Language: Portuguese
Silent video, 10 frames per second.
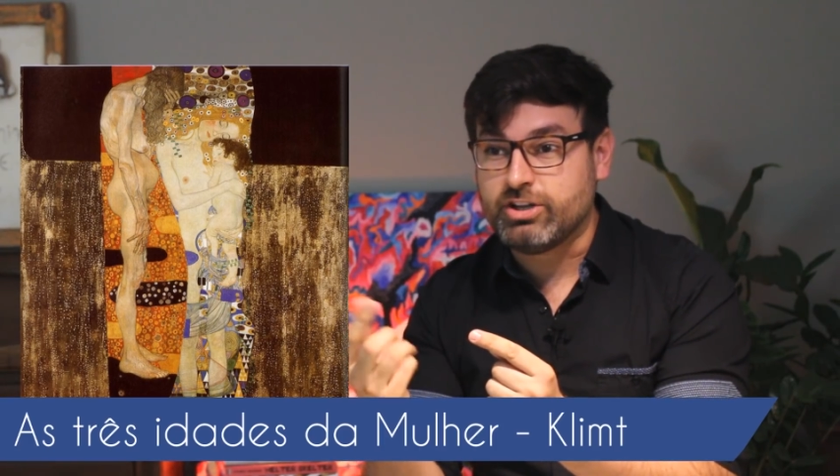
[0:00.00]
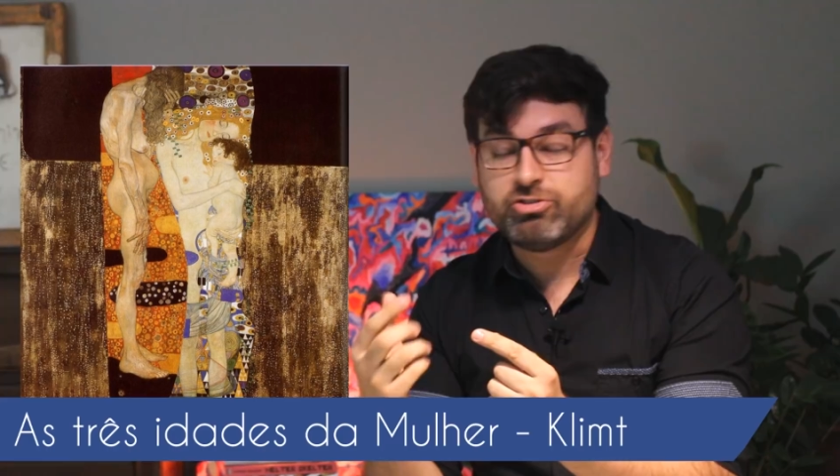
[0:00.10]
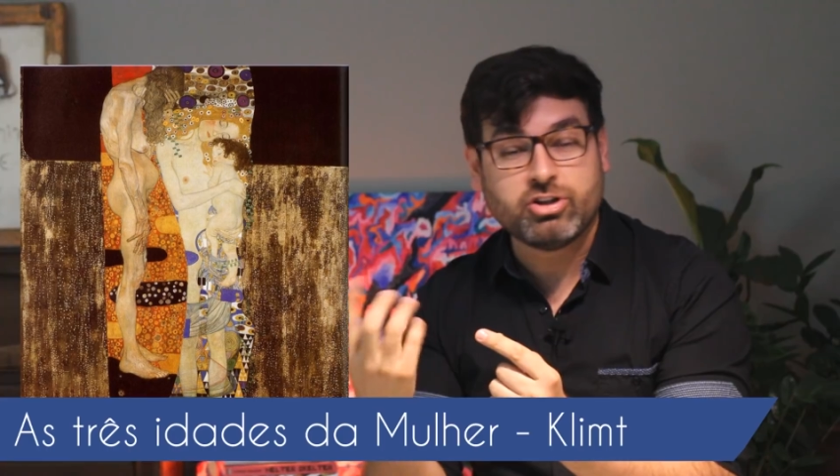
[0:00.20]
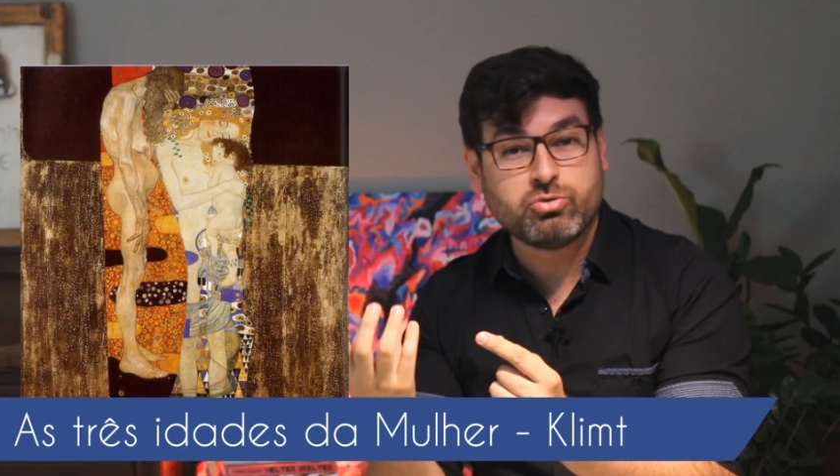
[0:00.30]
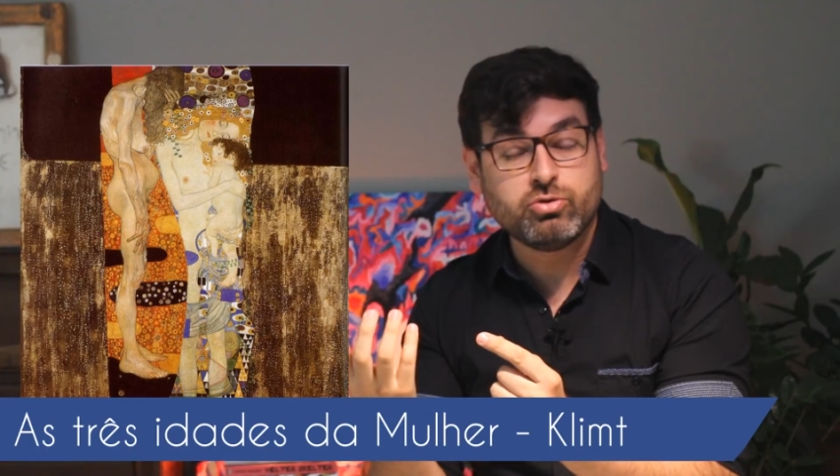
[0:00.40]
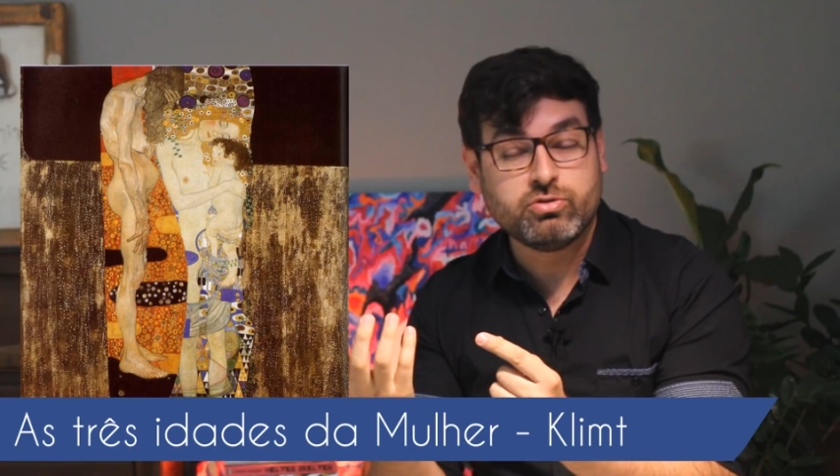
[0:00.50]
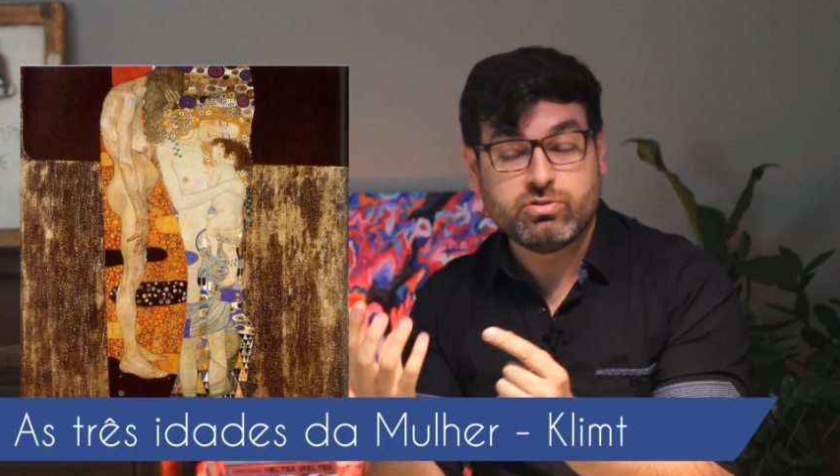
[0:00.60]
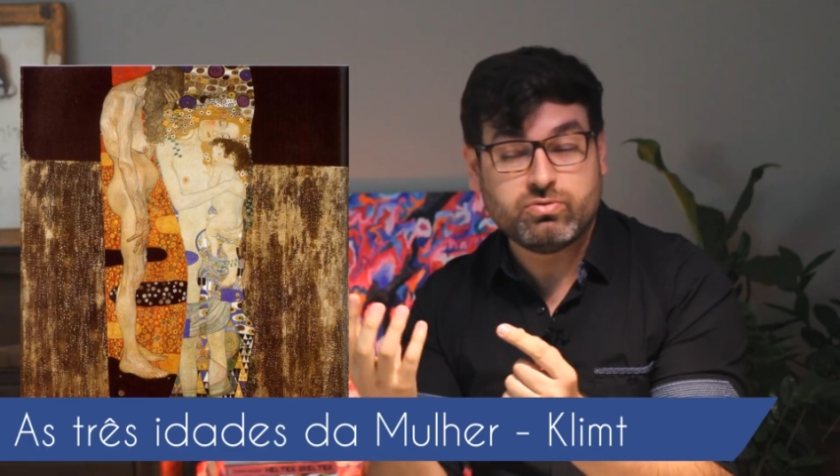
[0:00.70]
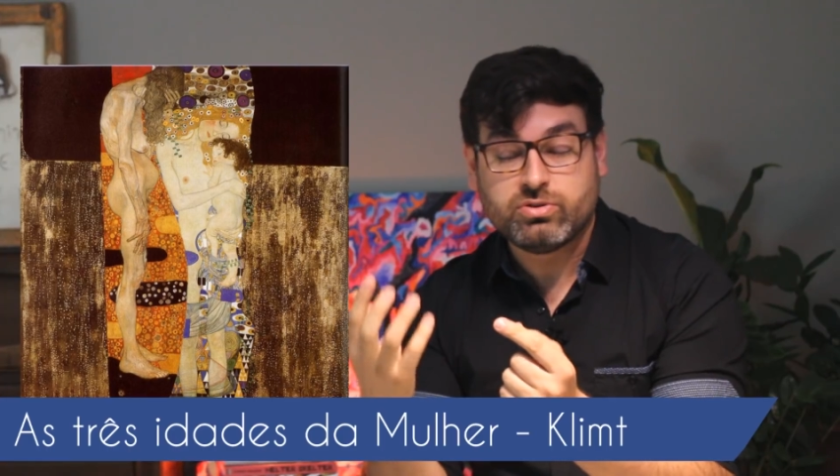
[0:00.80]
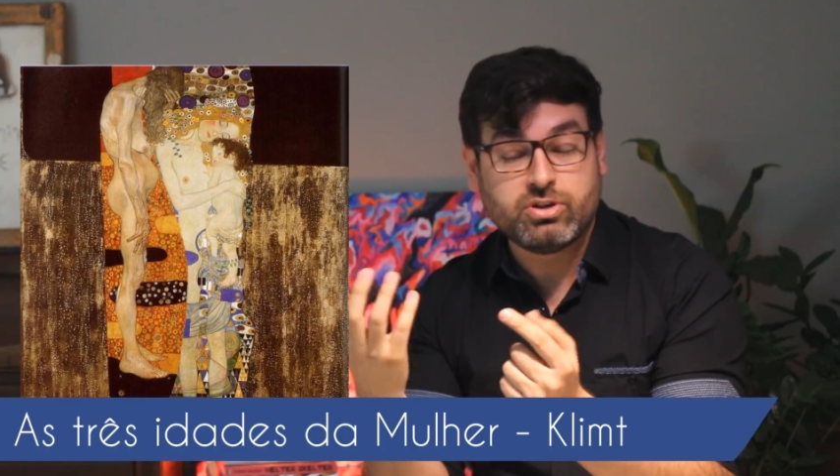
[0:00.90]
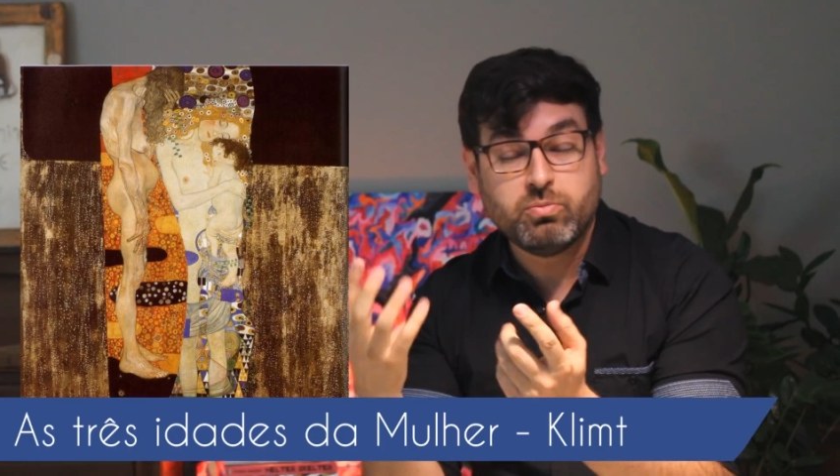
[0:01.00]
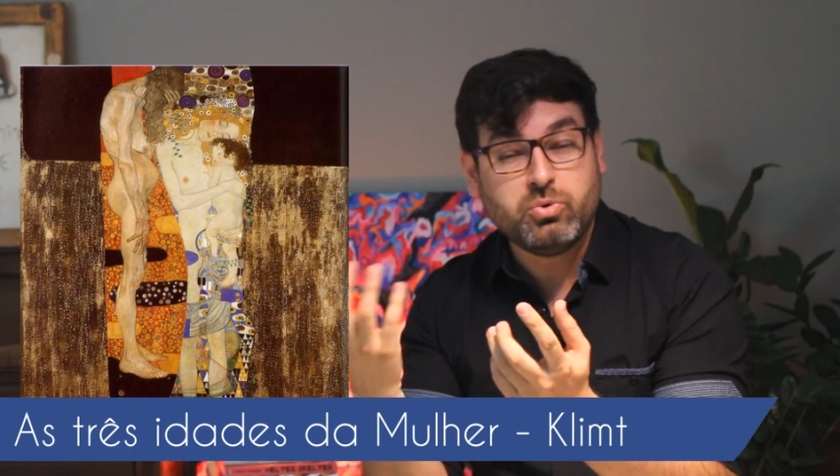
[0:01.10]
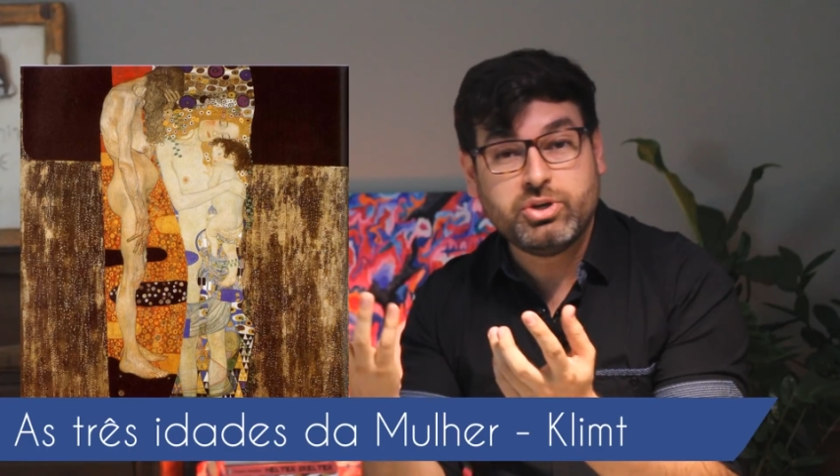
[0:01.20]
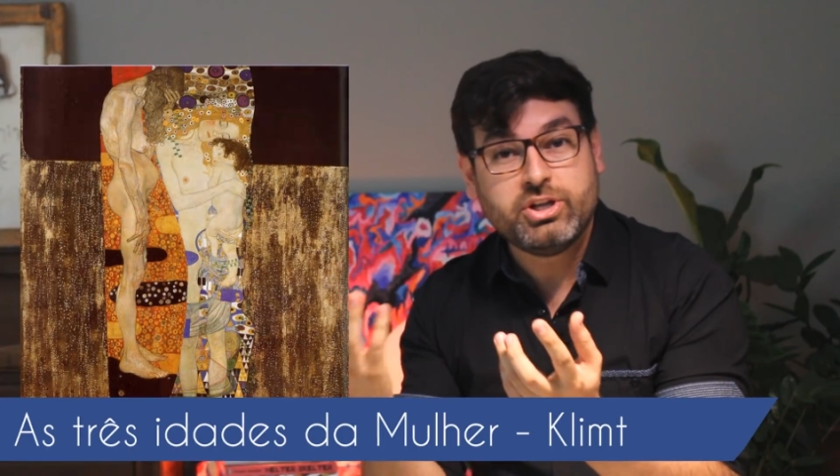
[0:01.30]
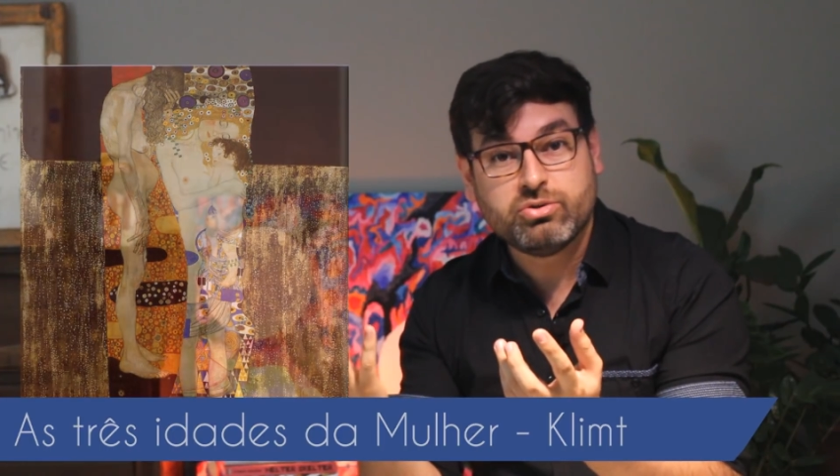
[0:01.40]
isso é tudo tão
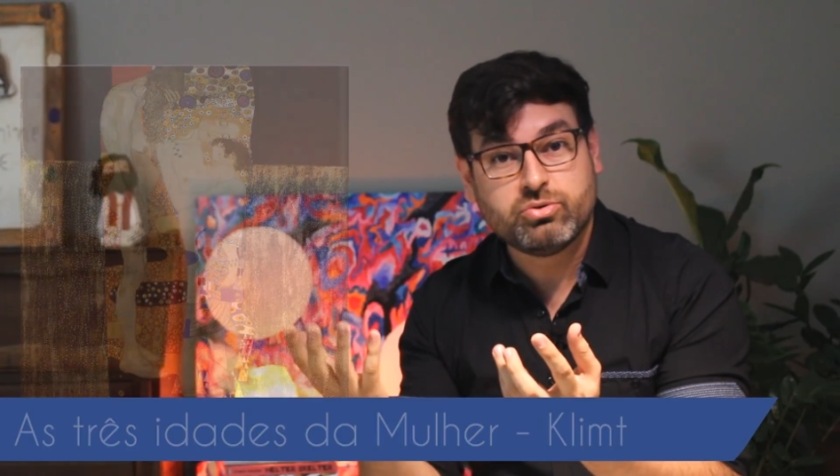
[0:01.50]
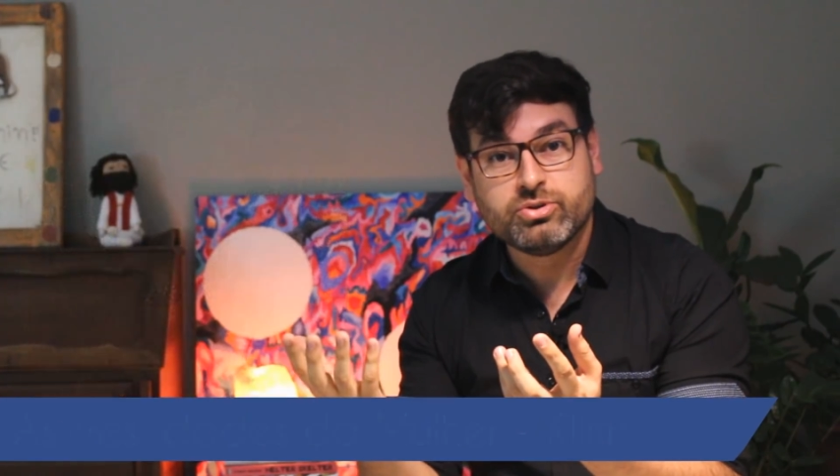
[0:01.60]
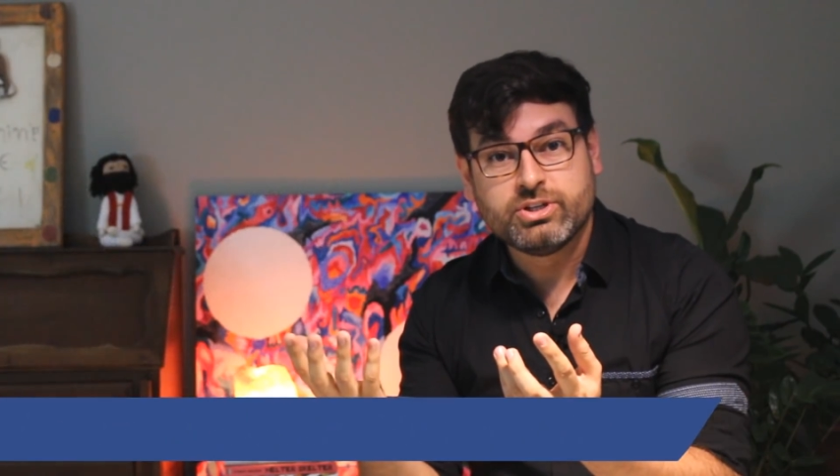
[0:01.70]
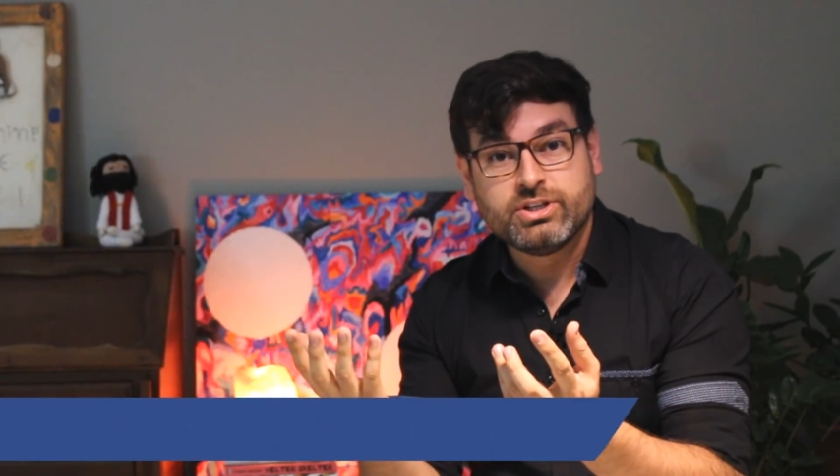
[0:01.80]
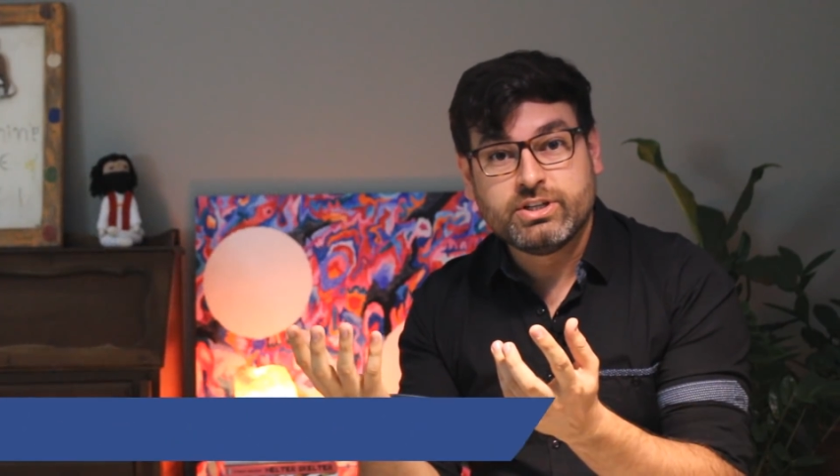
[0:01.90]
bonito.